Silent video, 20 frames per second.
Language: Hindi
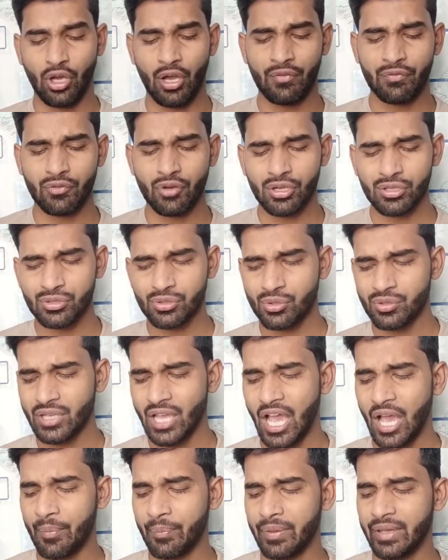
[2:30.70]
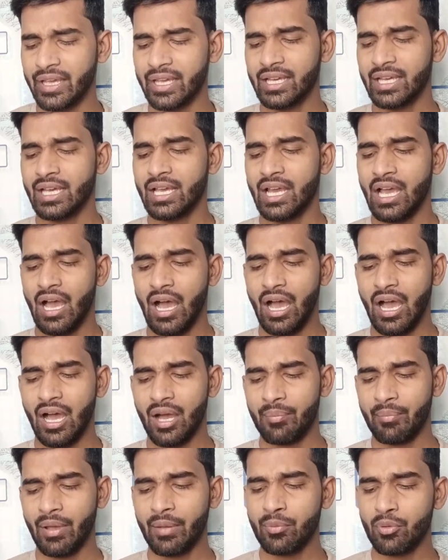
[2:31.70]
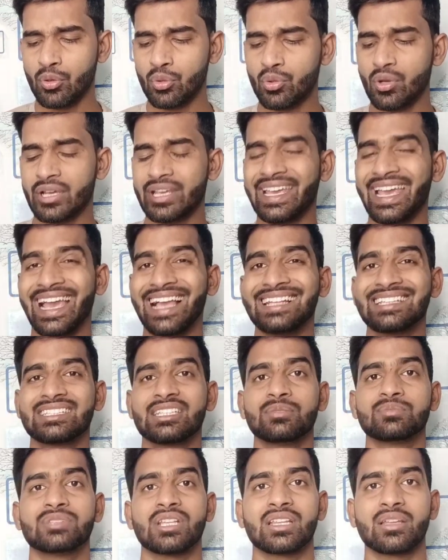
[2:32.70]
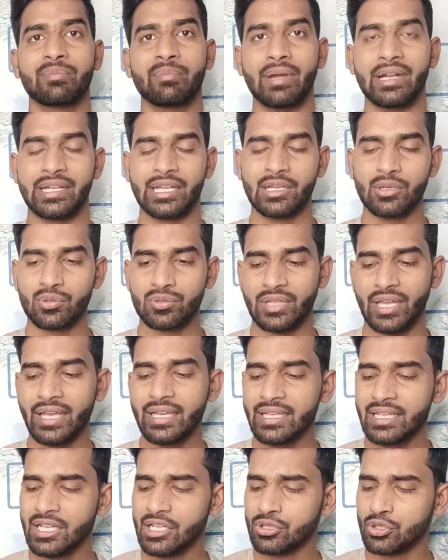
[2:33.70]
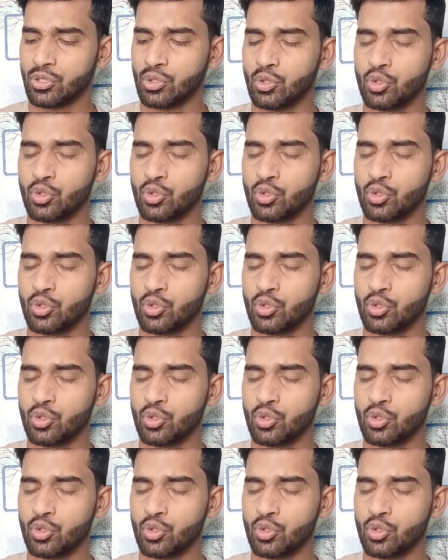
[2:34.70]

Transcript: तो ऑफकोर्स तो यहाँ पे आ, मैं बोलूँगा कि एल सेप ज़्यादा बेटर होता है तो